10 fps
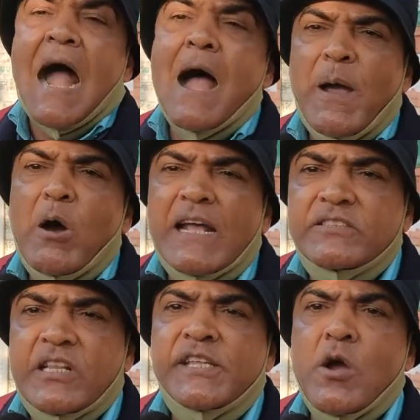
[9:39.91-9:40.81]
कहाँ पे हो रहा
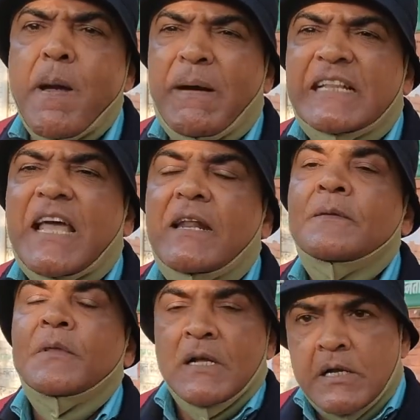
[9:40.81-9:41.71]
है लड़कियों पे बलात्कार
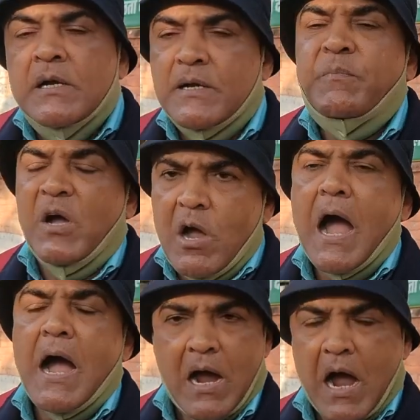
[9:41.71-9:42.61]
आप लोगों की आवाज
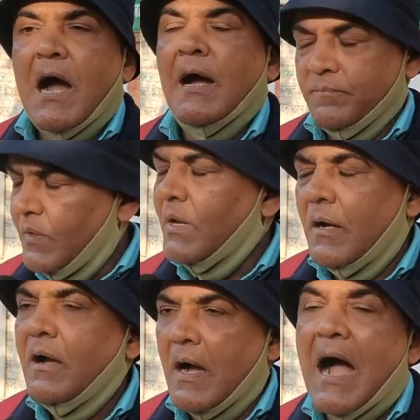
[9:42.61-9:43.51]
दूर तक पहुँचा रहे हैं हम
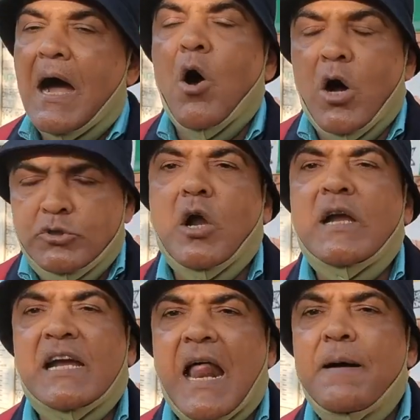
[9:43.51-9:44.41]
कर रहे हैं ये औरतों
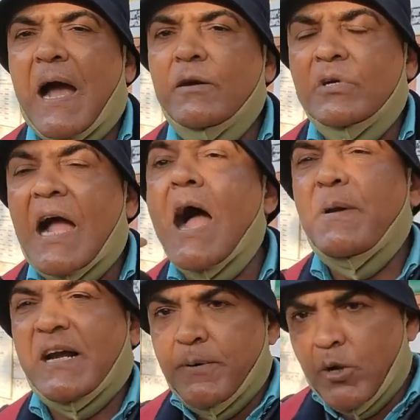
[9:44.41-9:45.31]
के खिलाफ कानून कहाँ
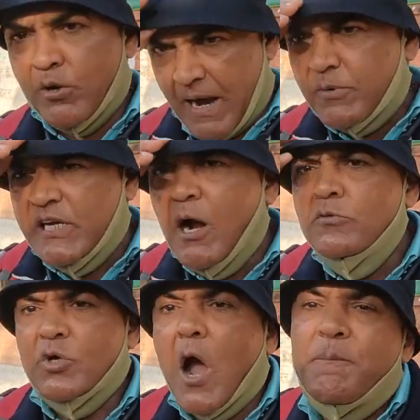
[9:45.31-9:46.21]
पे गड़बड़ हो रही है आपको
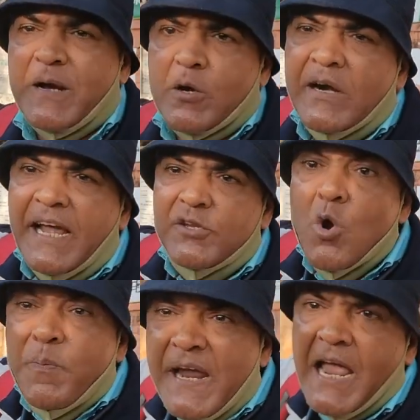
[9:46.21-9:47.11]
दिखाऊँ टॉप पे कौन है
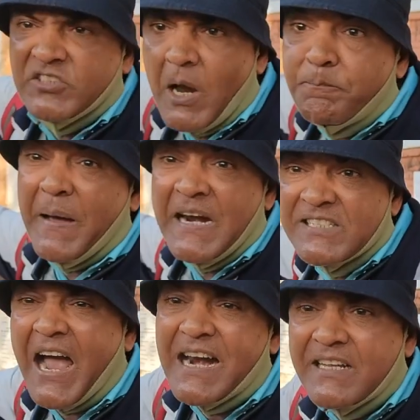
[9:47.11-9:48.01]
यूपी है छप्पन
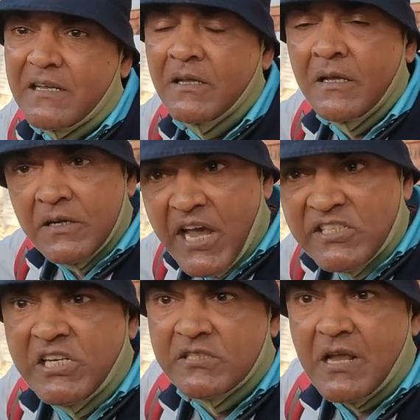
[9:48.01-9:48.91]
हजार
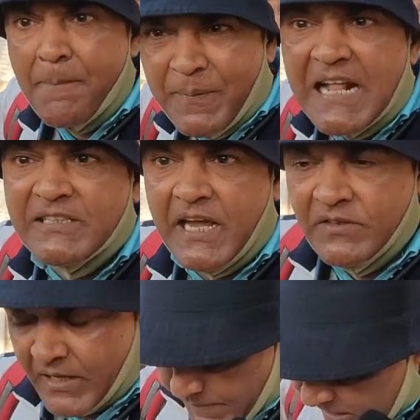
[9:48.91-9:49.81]
केसेस अपराध के
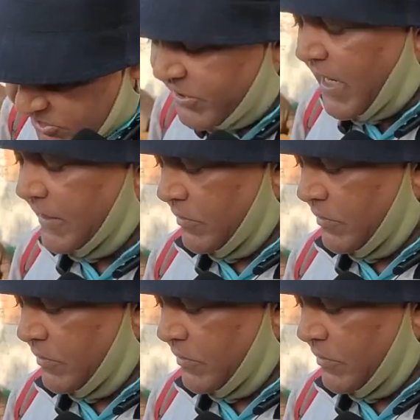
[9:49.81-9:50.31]
अंदर मैं लिस्ट दिखाता